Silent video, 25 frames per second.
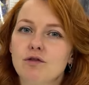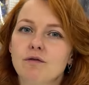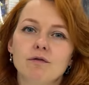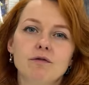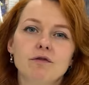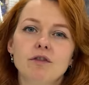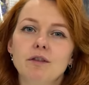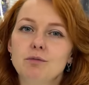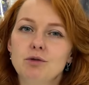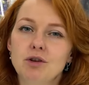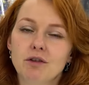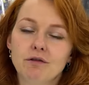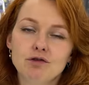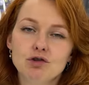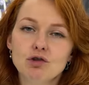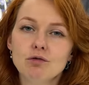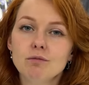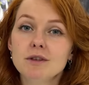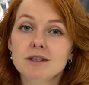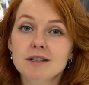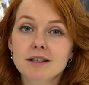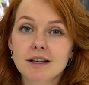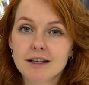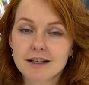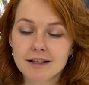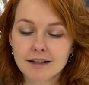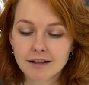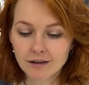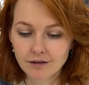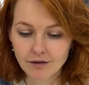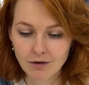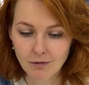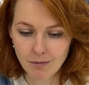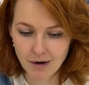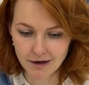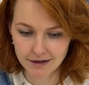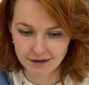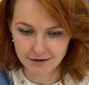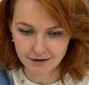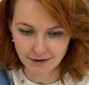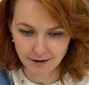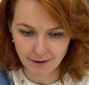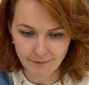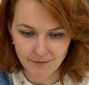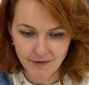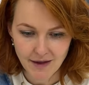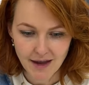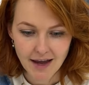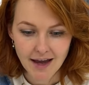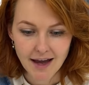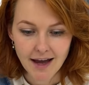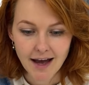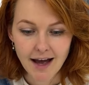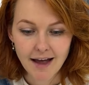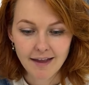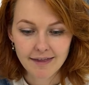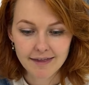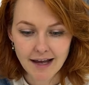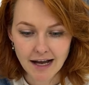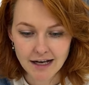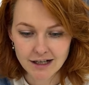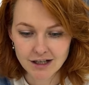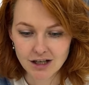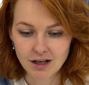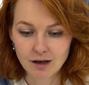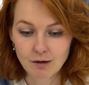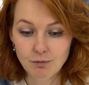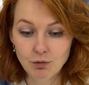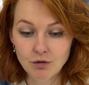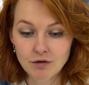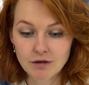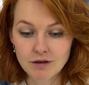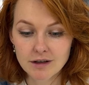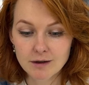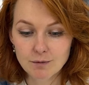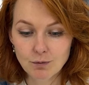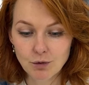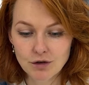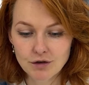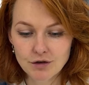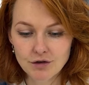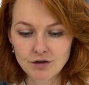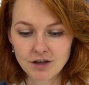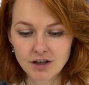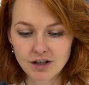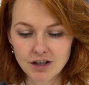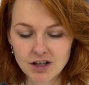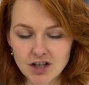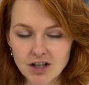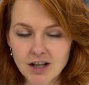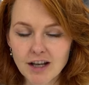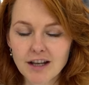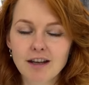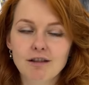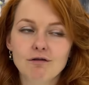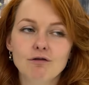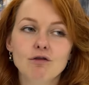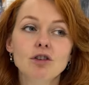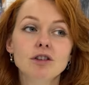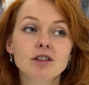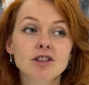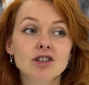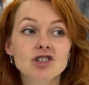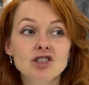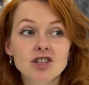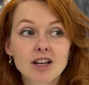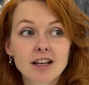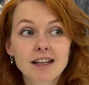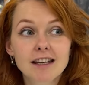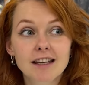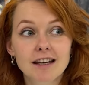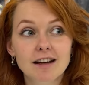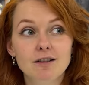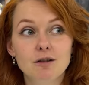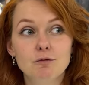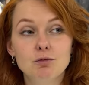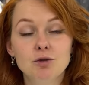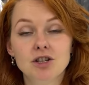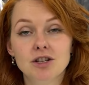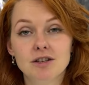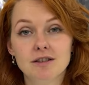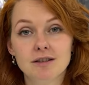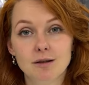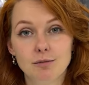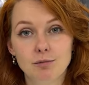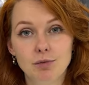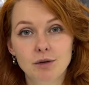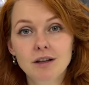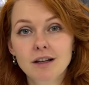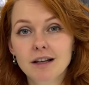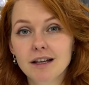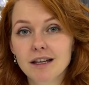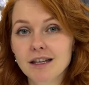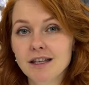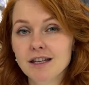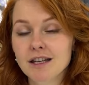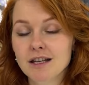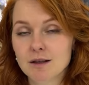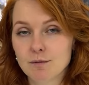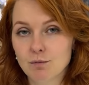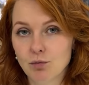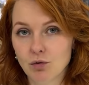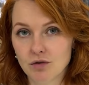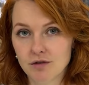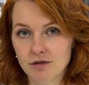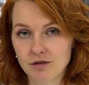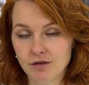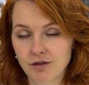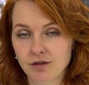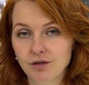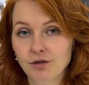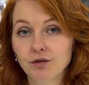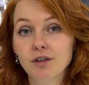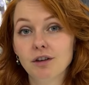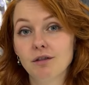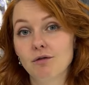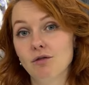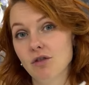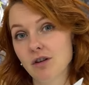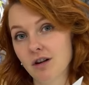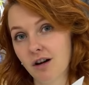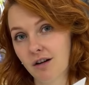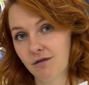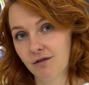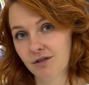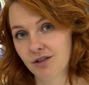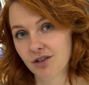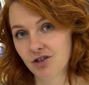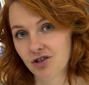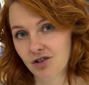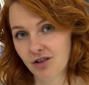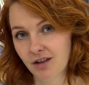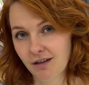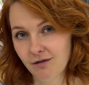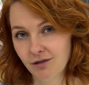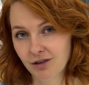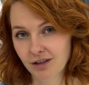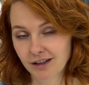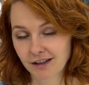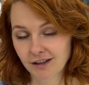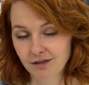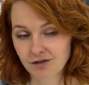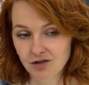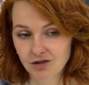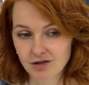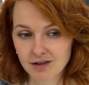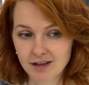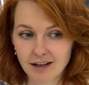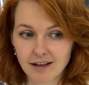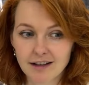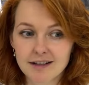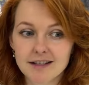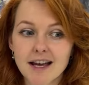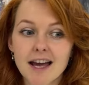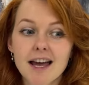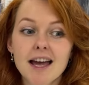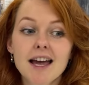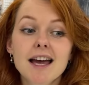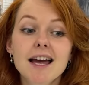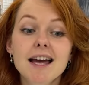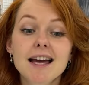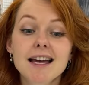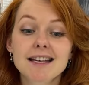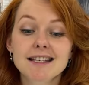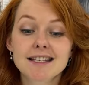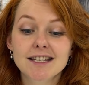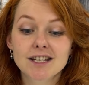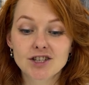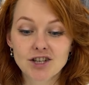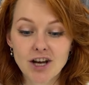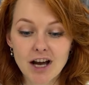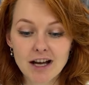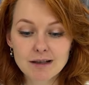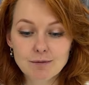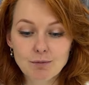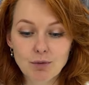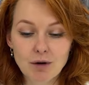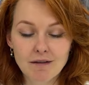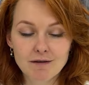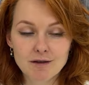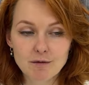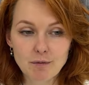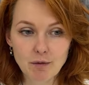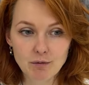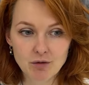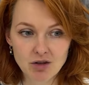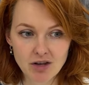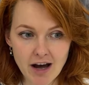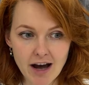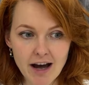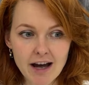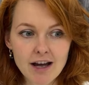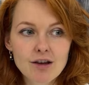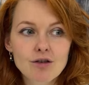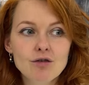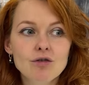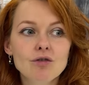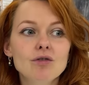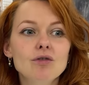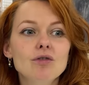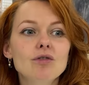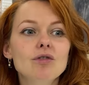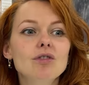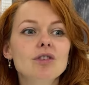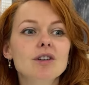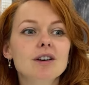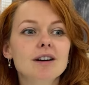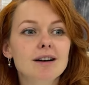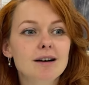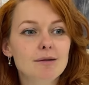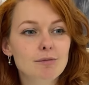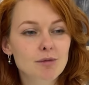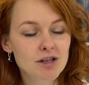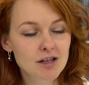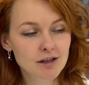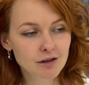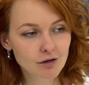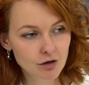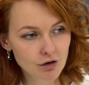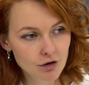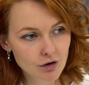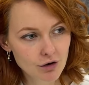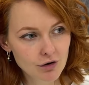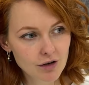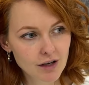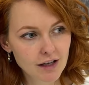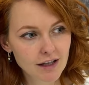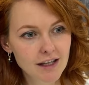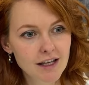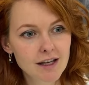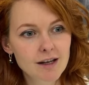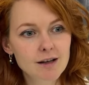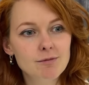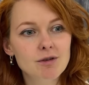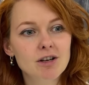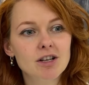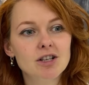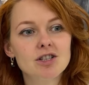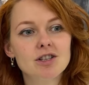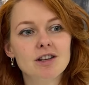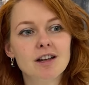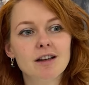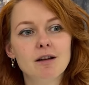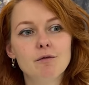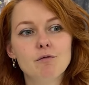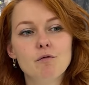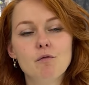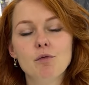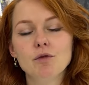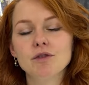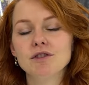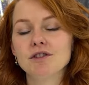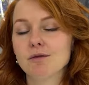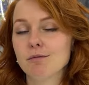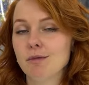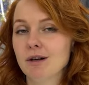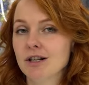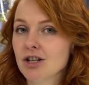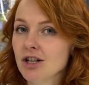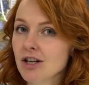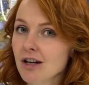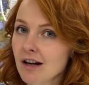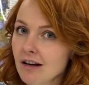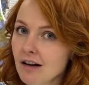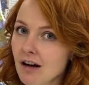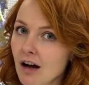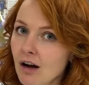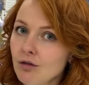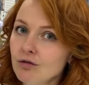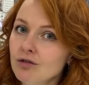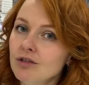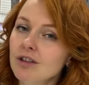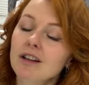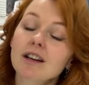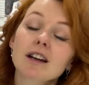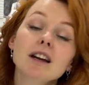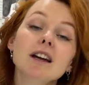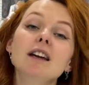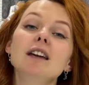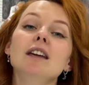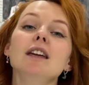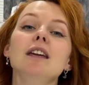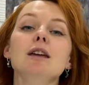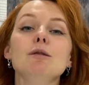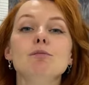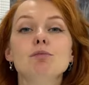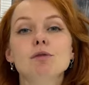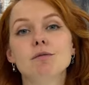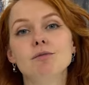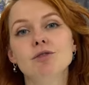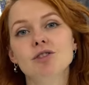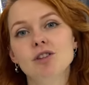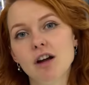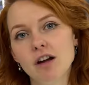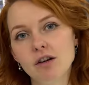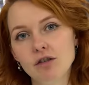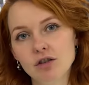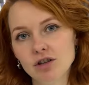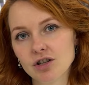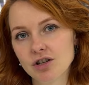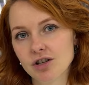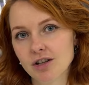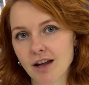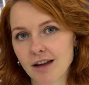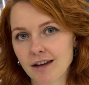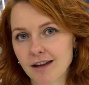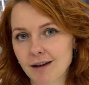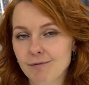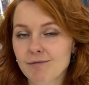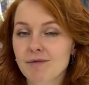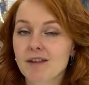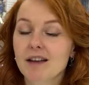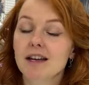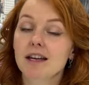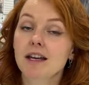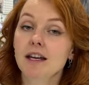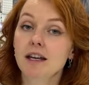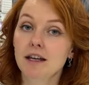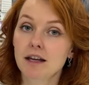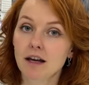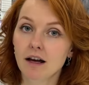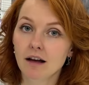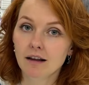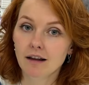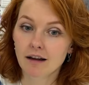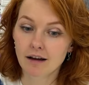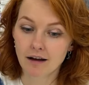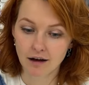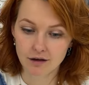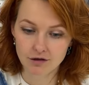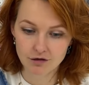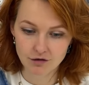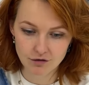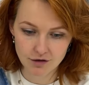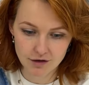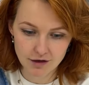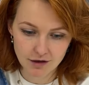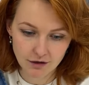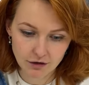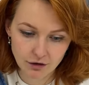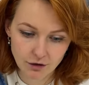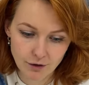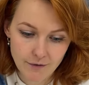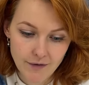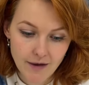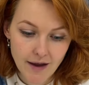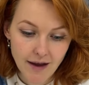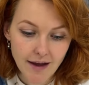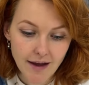вообще в чем интерес этого мастера. Дальше, используйте хэштеги. Вот хэштеги я вообще забыла и не использовала до того, как вот начала вот это все делать. Сейчас прям вспоминаю, э, мониторю, какими хэштегами пользуются большие аккаунты и применяю хэштеги. И геолокацию сделаю.